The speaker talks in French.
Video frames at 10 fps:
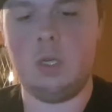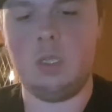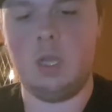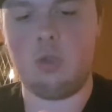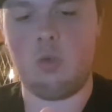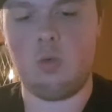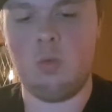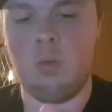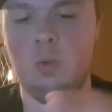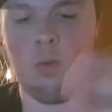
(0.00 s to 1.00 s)
dire un truc, mais...
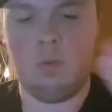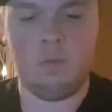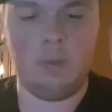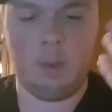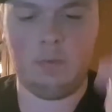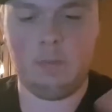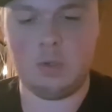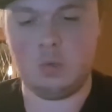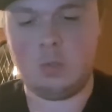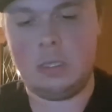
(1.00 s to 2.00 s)
Euh, enfin bref, passons.